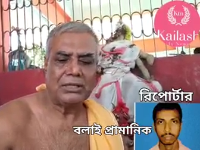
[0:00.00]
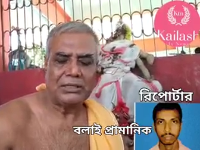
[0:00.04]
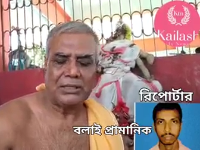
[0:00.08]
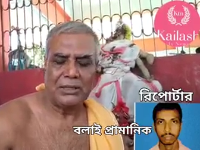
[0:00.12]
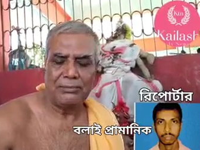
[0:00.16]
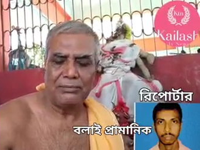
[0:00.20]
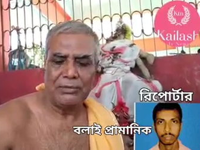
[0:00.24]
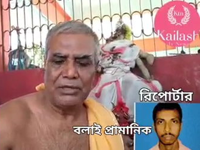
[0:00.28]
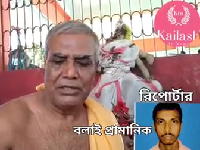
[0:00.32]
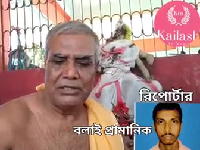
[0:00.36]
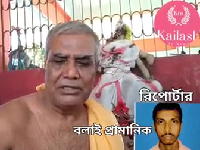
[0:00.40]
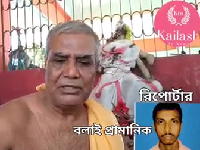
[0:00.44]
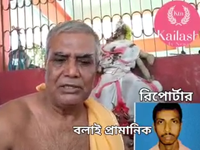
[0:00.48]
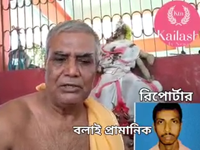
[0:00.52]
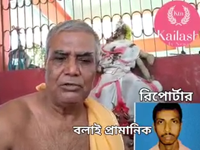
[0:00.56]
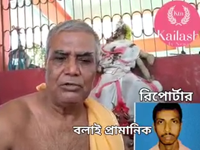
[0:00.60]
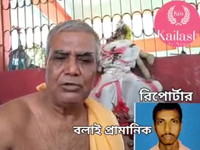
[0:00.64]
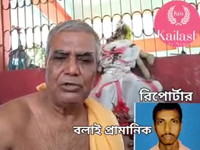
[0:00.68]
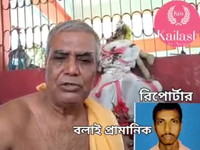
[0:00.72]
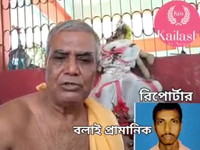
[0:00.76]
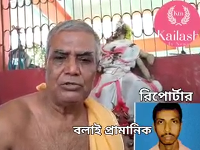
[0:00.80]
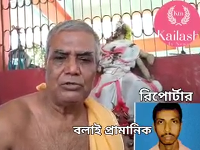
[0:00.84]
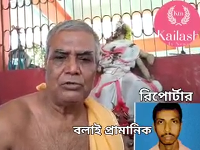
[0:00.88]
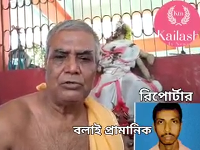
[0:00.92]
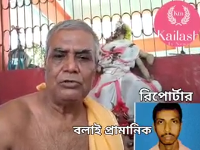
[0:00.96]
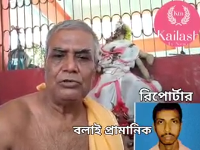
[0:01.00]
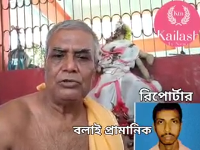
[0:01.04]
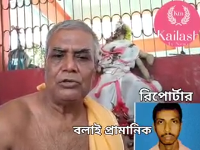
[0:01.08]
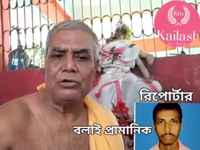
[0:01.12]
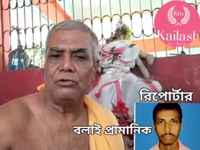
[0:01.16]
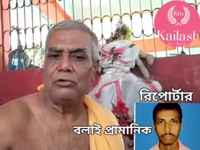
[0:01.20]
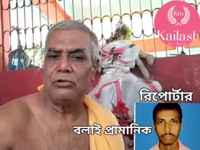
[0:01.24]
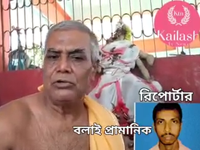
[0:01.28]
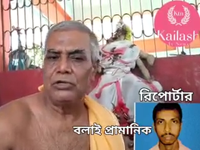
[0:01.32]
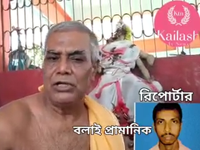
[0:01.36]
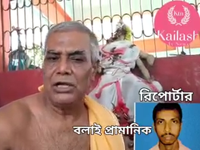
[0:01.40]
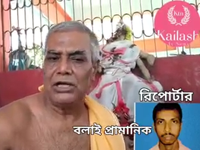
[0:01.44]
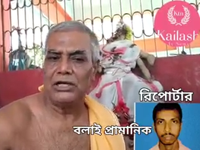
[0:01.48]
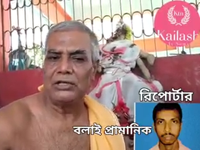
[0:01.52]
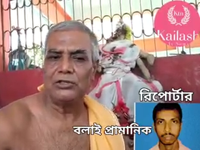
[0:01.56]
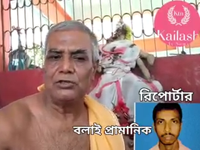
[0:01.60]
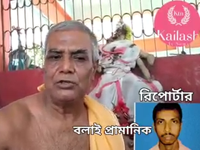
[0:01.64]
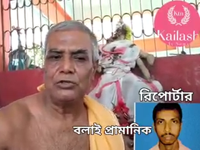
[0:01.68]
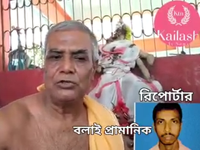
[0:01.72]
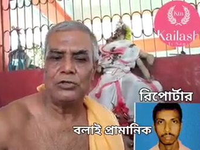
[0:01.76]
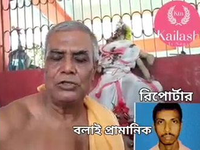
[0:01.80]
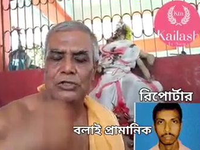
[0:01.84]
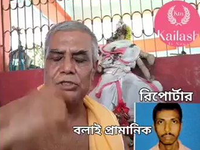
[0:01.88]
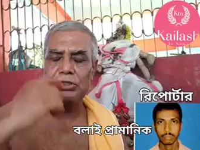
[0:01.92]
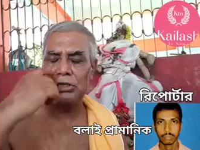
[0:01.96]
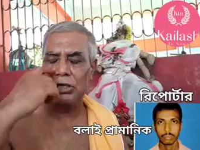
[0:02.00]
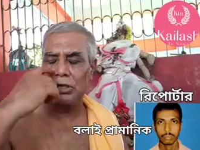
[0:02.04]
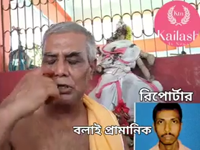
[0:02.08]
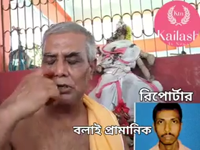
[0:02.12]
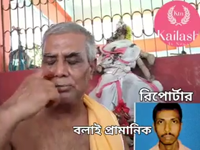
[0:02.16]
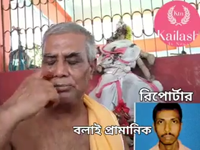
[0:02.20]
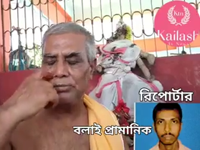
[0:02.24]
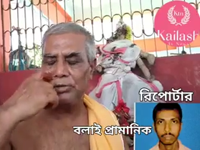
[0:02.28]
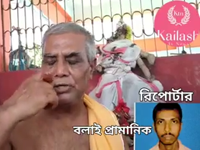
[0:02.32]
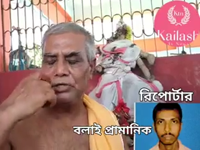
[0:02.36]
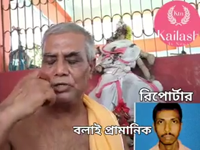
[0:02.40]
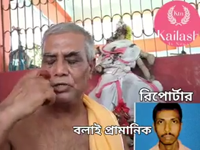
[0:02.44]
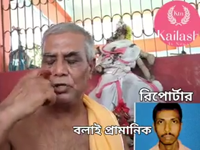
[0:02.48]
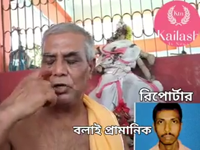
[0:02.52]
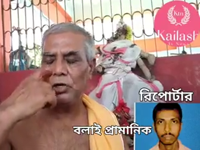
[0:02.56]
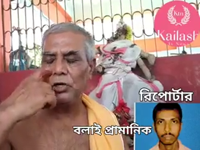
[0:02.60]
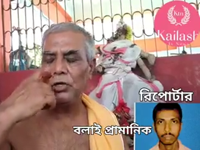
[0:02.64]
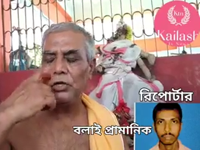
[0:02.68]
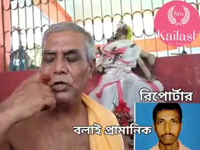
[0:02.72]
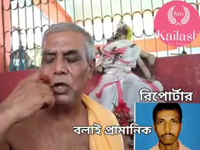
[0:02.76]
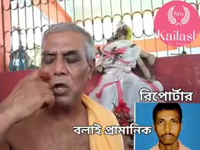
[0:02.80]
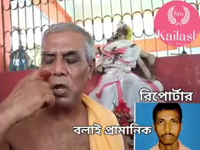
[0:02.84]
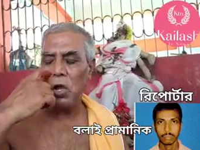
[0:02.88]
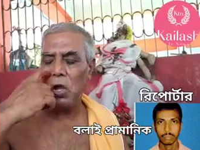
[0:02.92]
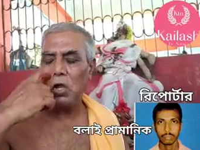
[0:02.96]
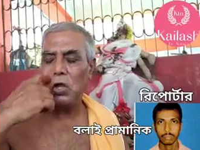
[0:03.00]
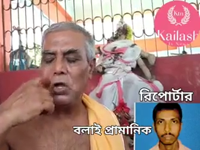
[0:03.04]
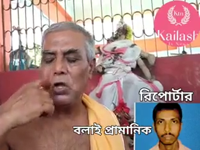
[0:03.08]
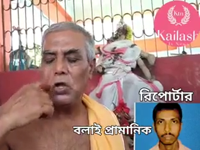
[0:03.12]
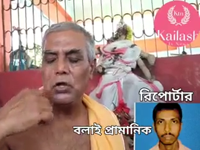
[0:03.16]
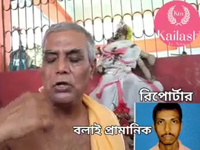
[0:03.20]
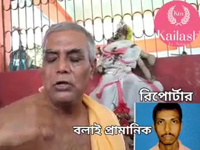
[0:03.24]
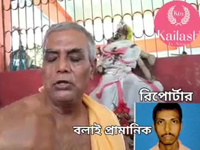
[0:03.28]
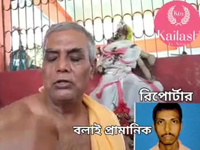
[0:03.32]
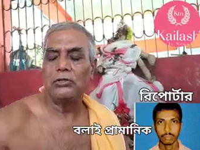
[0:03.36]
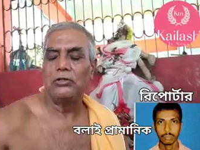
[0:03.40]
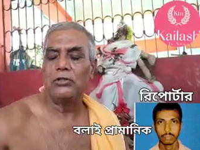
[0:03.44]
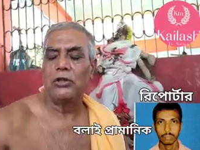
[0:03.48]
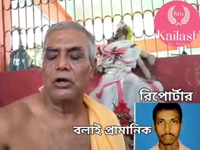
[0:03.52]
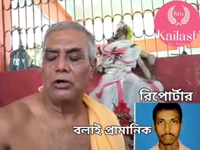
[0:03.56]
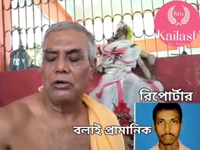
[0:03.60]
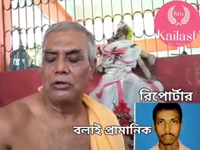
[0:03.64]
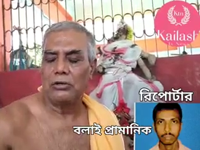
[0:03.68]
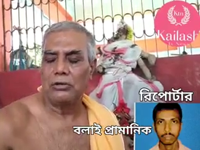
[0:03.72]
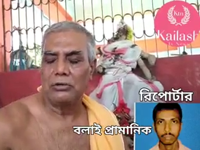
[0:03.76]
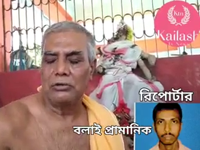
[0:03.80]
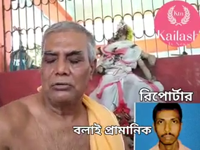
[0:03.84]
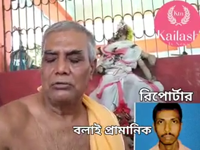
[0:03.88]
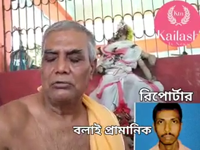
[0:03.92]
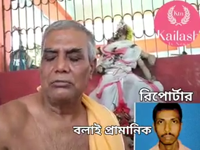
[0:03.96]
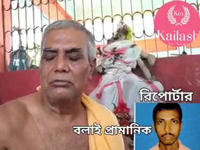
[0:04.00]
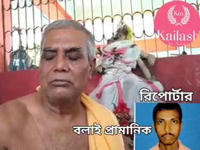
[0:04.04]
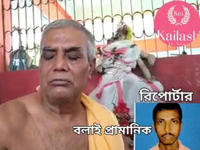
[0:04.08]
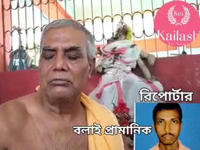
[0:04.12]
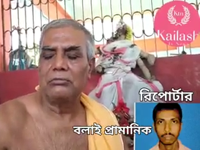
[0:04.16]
একটা বেদি হয়েছিল যখন আটষট্টি সালে ব্রিজ হয় তখন